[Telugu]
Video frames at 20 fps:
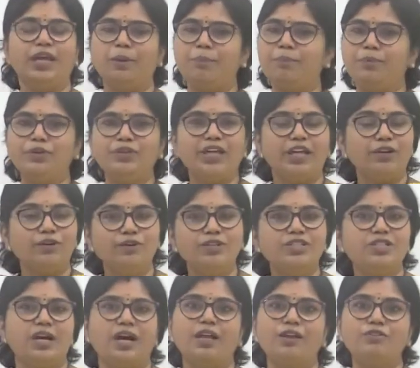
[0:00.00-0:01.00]
ఎప్పుడు దాని
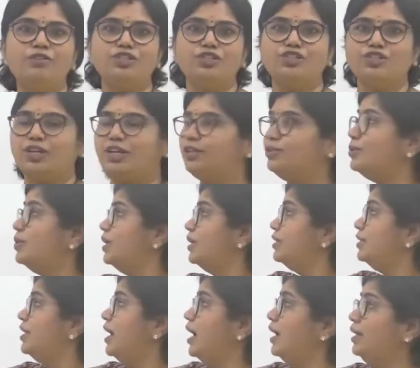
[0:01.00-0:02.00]
గురించి ఆలోచించలేదు
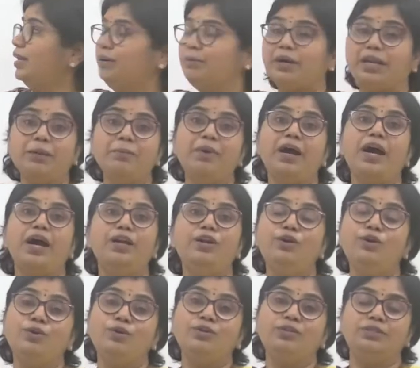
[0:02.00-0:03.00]
దాన్ని మనం
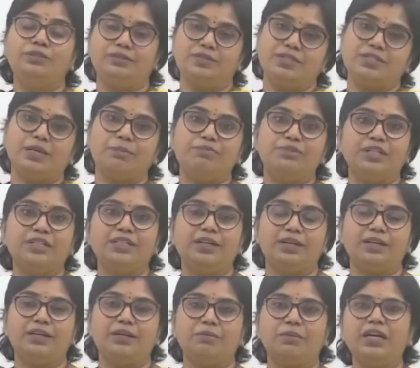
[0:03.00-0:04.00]
అన్నోన్ సబ్జెక్ట్
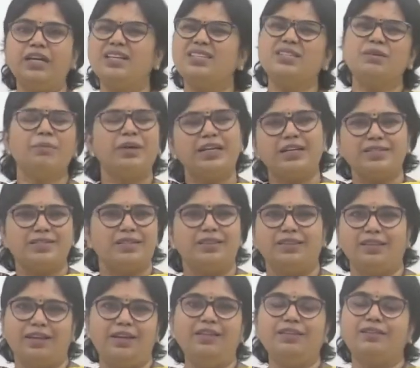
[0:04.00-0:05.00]
అంటాం అంటే అసలు మనకు అసలు
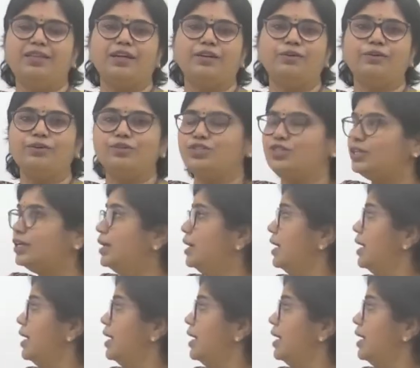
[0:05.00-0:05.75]
తెలియదు దాని గురించి